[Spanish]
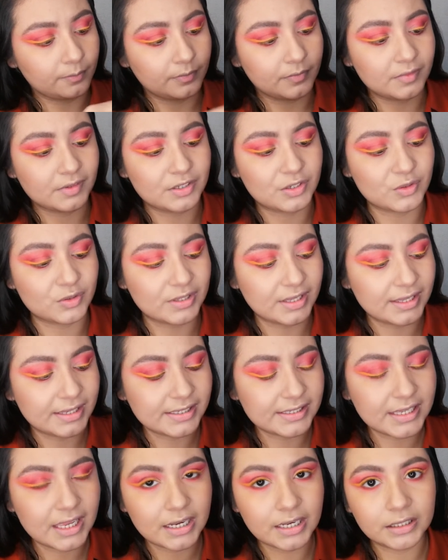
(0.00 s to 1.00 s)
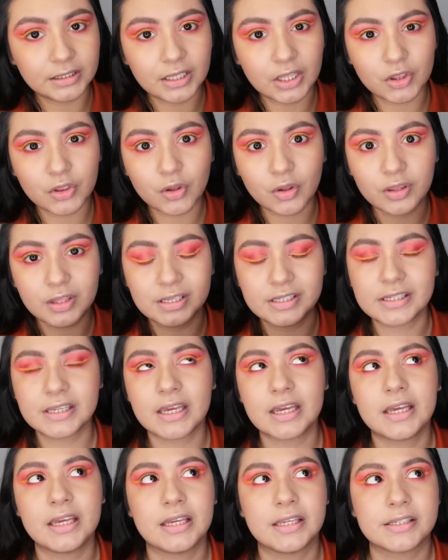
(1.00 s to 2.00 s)
Si ustedes tienen de hecho de
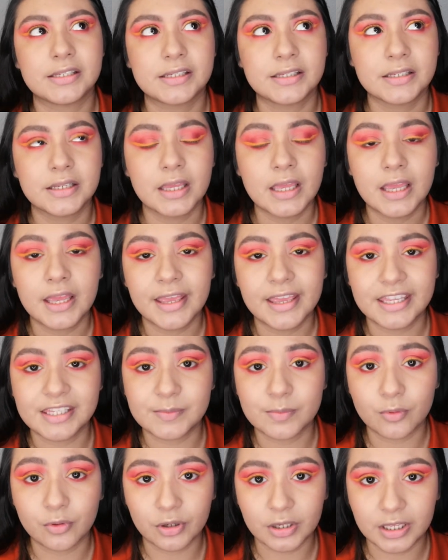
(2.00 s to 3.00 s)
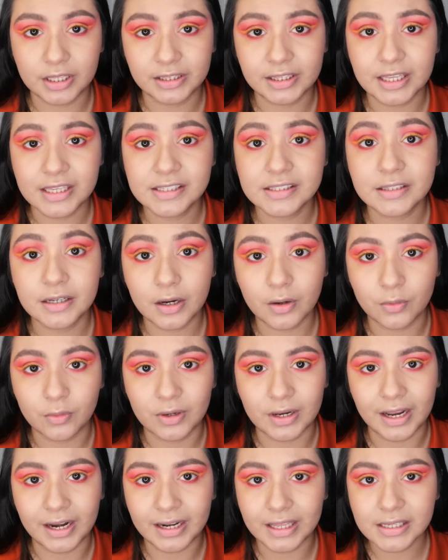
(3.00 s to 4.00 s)
esas esponjitas
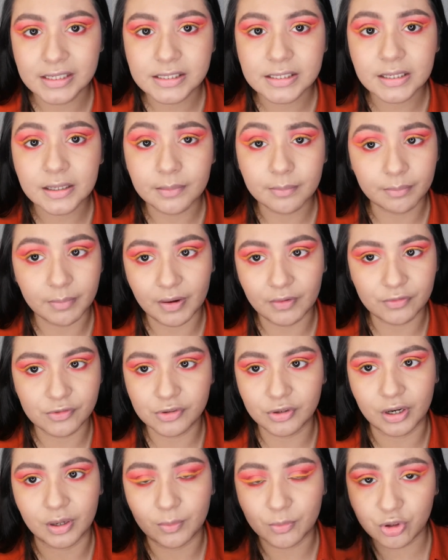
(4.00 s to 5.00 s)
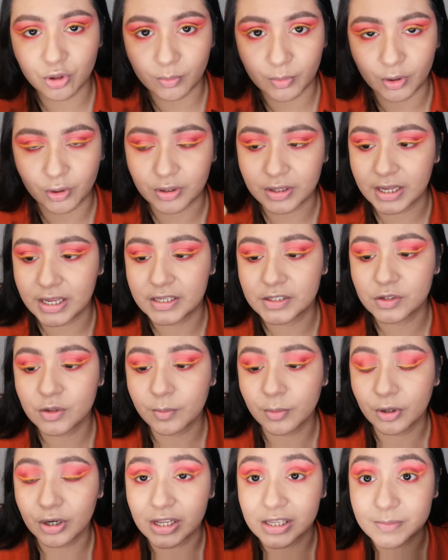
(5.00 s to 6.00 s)
triangulares va a funcionar mucho mejor que esto,
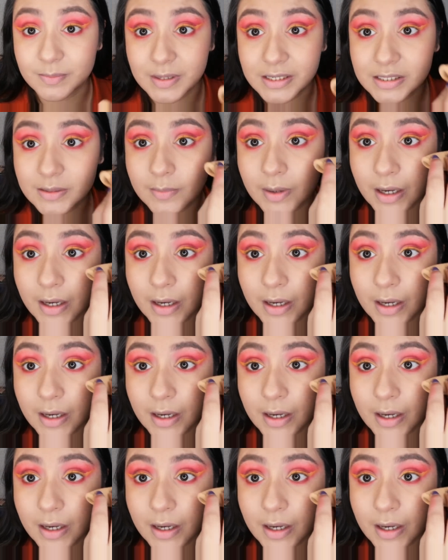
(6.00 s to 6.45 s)
pero las mías se me